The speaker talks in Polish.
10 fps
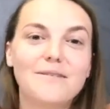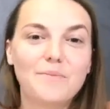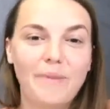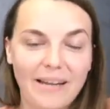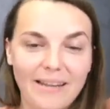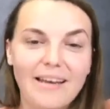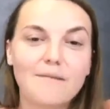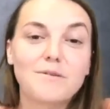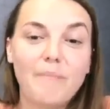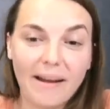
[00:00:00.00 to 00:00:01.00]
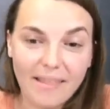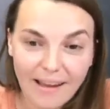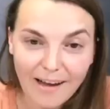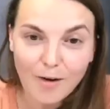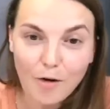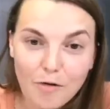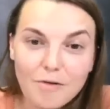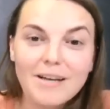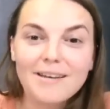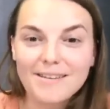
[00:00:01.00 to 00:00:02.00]
z partnerem, z partnerką,
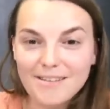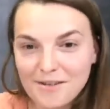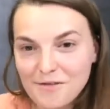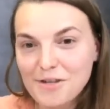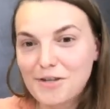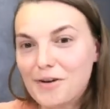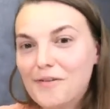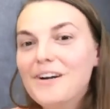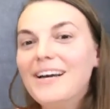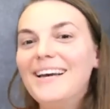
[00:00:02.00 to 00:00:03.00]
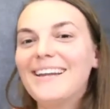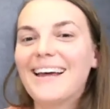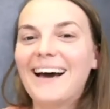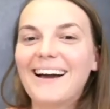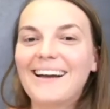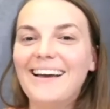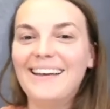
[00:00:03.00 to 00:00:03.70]
z dziewczyną, tak?